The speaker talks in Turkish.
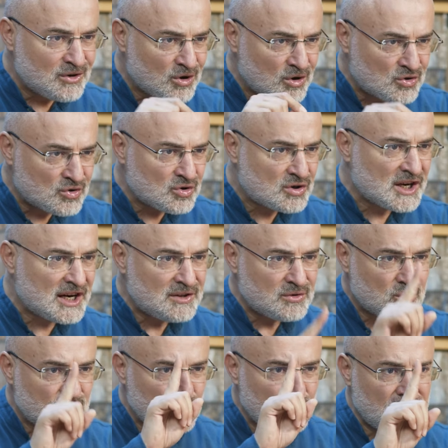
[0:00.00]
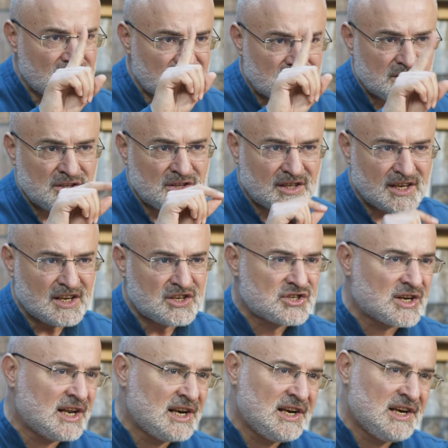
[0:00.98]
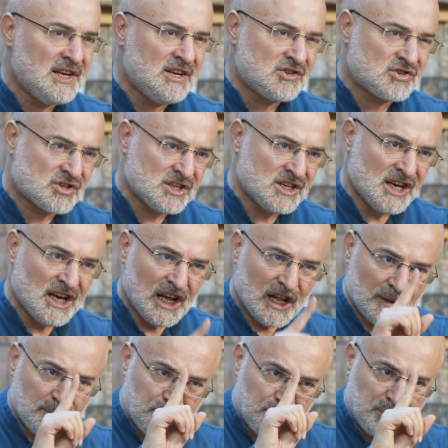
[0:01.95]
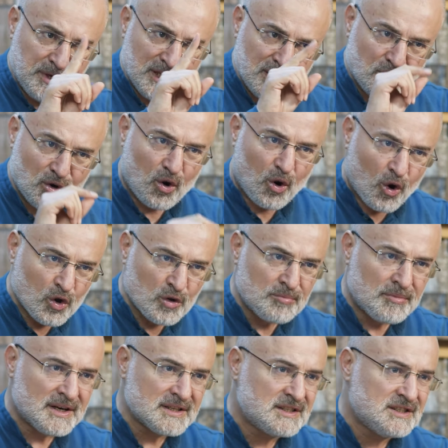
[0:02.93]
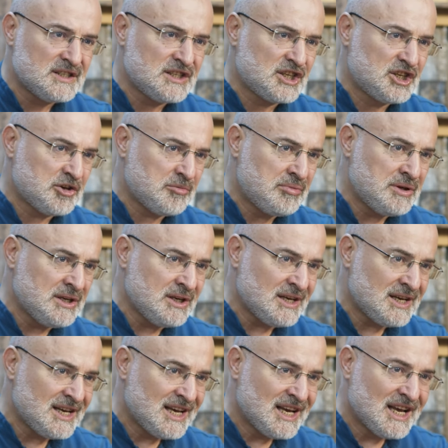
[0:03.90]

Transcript: gözüken güneşin tecellisi bir olmadığı gibi